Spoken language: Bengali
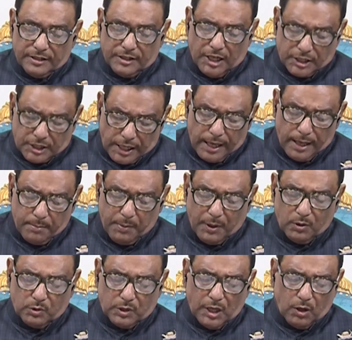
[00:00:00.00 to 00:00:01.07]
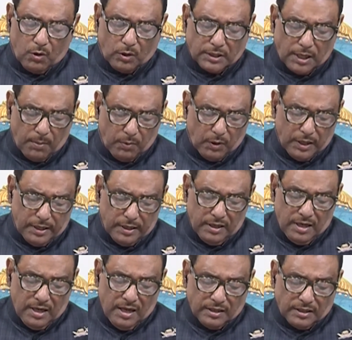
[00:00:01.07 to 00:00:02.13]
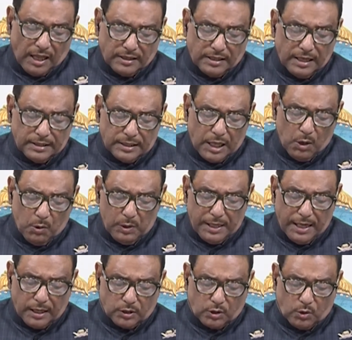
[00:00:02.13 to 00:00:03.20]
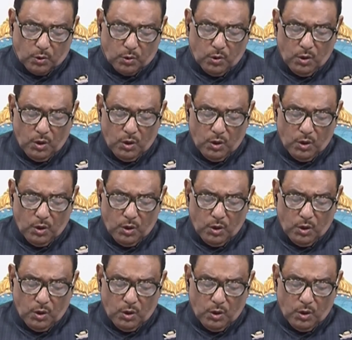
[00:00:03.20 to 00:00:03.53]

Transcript: দেশের বিরুদ্ধে কথা বলে তাদের দেউলিয়াত্ম